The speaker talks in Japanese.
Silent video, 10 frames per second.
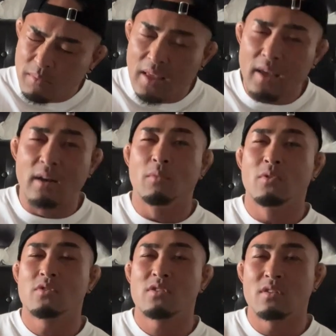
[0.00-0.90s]
みたいな、
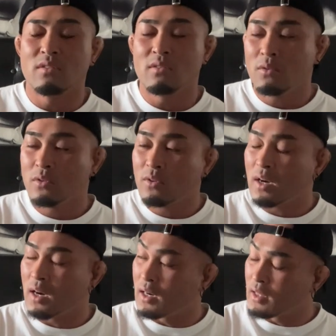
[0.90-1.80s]
もう死ぬほど
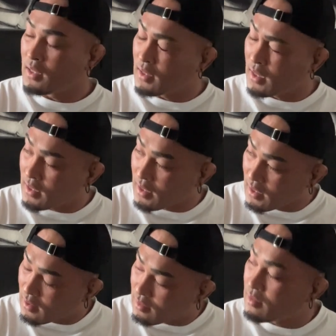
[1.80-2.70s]
体だ
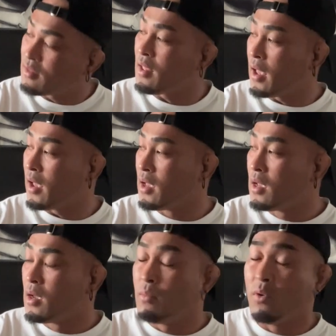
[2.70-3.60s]
りーっつって、
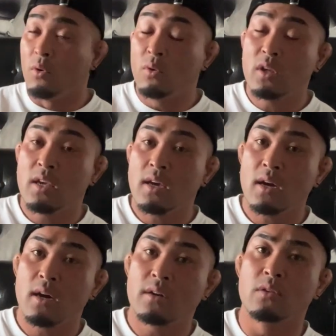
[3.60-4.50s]
もう起き上
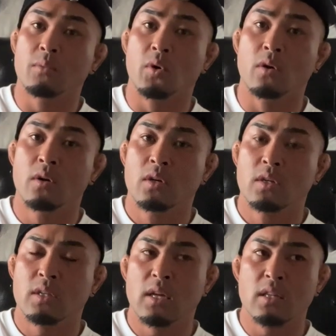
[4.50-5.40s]
がるのも、
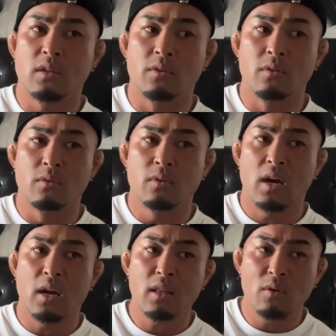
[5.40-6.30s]
なんていうの
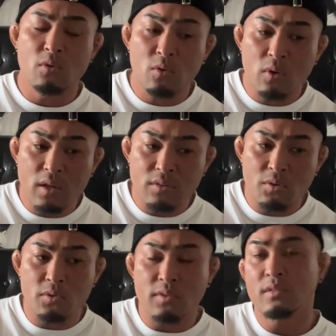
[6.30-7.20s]
体を動かす
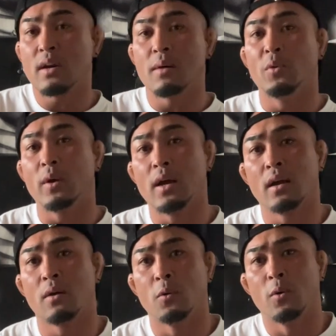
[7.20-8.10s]
ことすらもなん
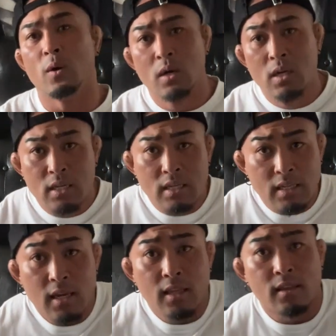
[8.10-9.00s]
かこう、
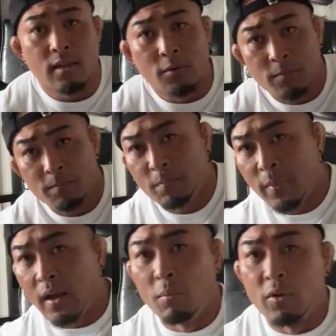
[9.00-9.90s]
嫌だったの。
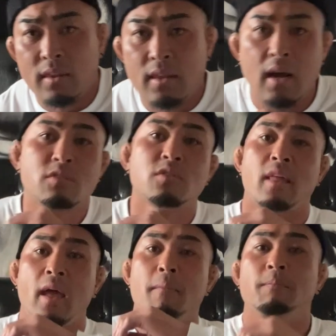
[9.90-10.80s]
なんかもうだるくて。